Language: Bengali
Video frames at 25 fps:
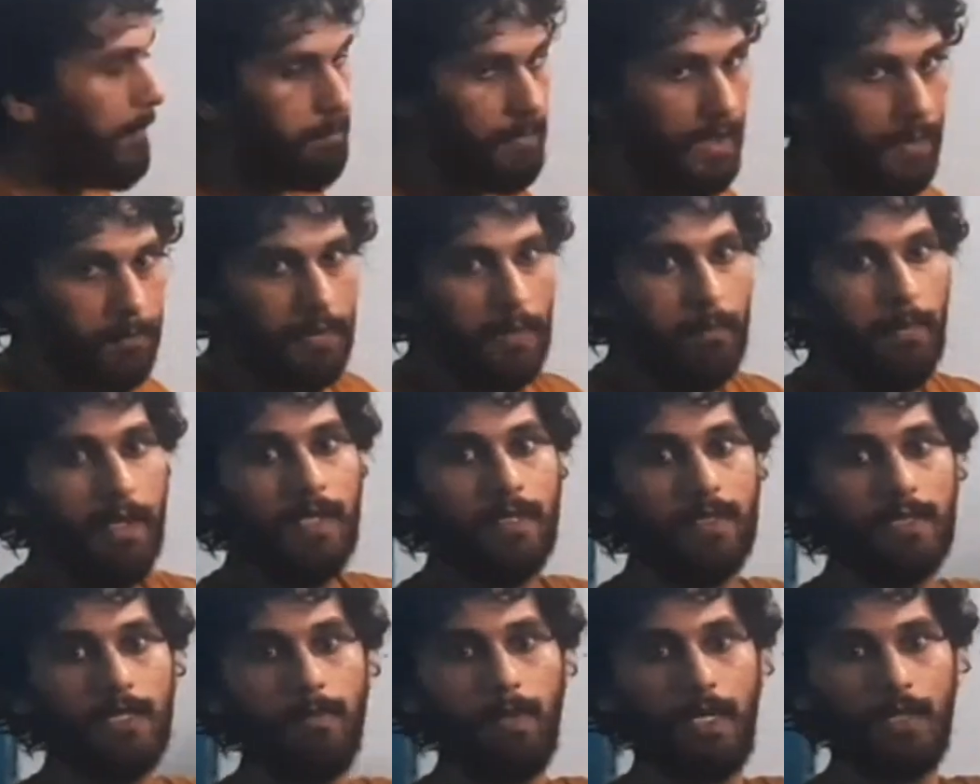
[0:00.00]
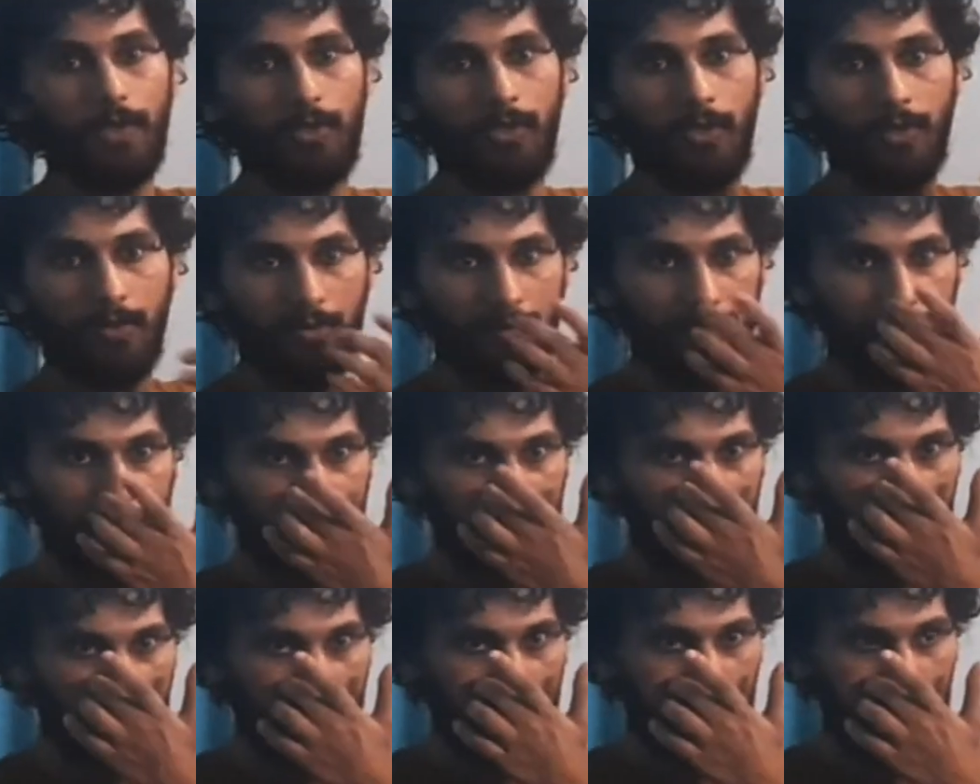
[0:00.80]
আপনি আপনি মিলে যেতে বাধ্য
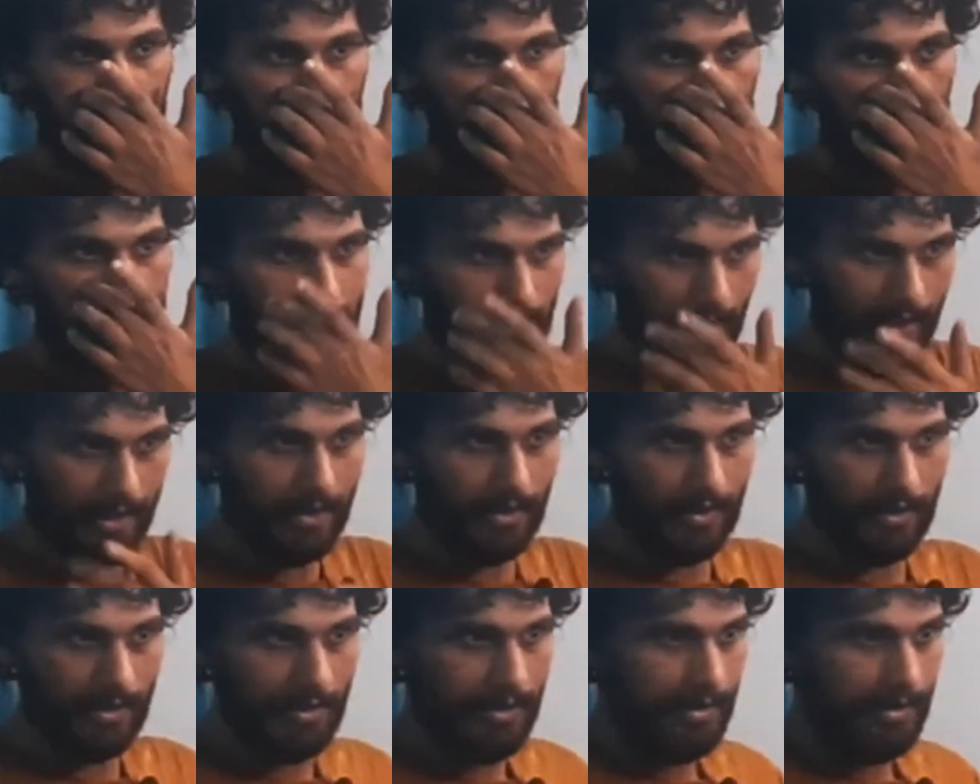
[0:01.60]
তাই কিনা